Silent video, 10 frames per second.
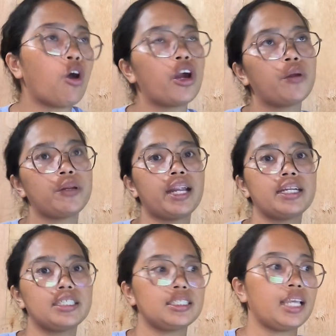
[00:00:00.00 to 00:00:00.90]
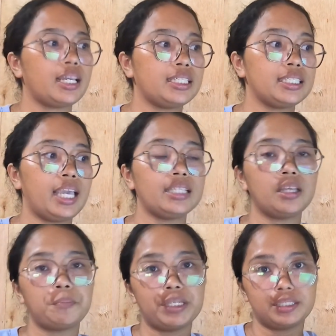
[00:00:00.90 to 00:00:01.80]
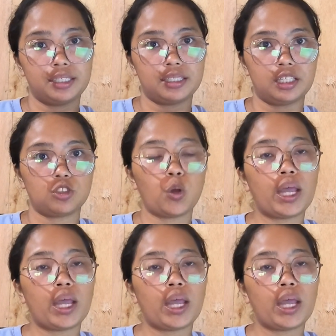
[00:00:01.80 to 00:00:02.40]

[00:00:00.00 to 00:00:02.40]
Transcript: or large na scale ng businesses.